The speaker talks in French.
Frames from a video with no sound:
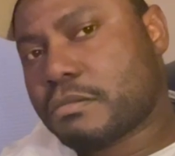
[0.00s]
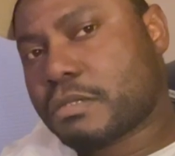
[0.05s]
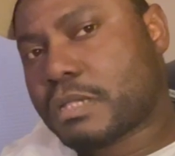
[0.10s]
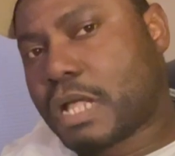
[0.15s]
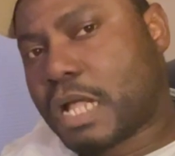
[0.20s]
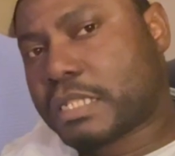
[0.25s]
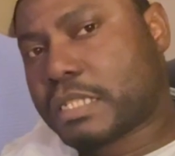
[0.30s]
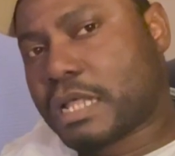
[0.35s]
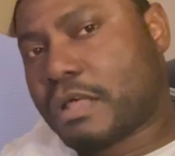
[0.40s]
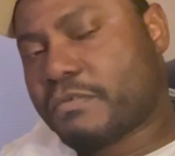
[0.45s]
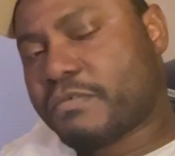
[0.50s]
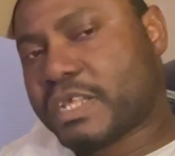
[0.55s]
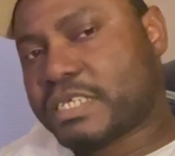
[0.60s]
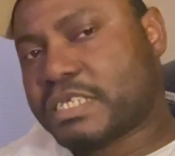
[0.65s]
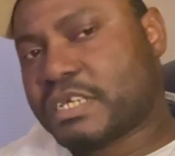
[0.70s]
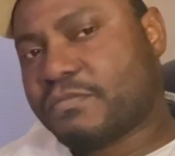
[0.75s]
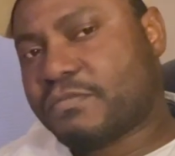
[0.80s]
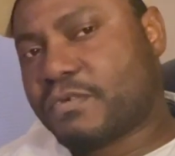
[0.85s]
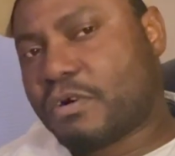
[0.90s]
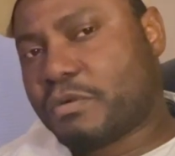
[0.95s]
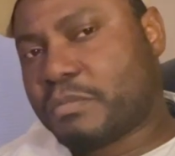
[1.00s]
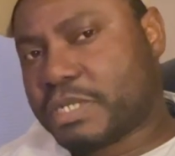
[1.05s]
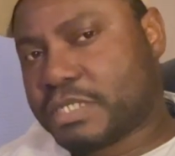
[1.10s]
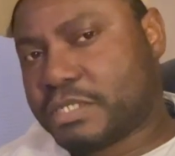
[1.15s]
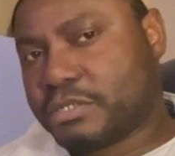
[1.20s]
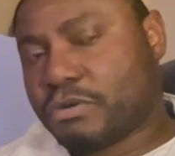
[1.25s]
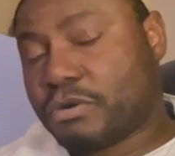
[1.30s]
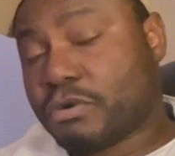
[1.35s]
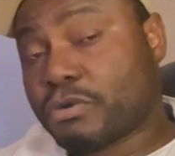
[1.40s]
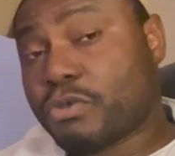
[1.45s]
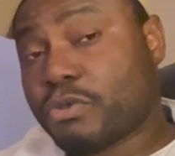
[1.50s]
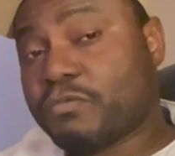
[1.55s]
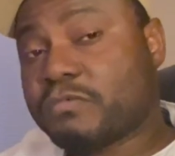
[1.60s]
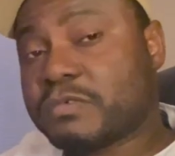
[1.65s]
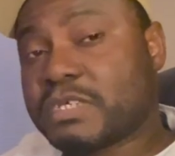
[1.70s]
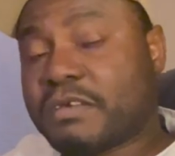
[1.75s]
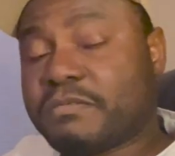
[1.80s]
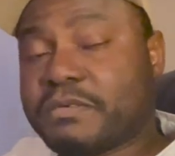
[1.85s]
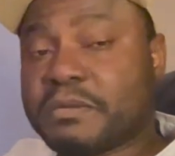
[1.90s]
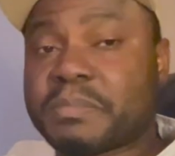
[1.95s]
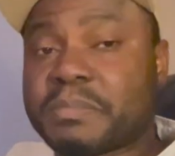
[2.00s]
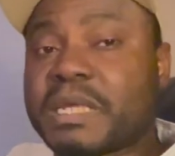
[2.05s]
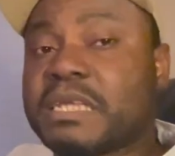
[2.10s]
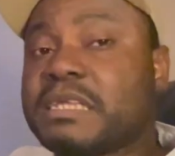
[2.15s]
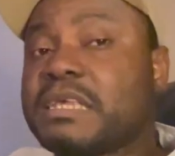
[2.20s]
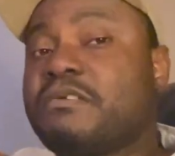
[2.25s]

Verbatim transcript: à travers ces formations que vous avez prises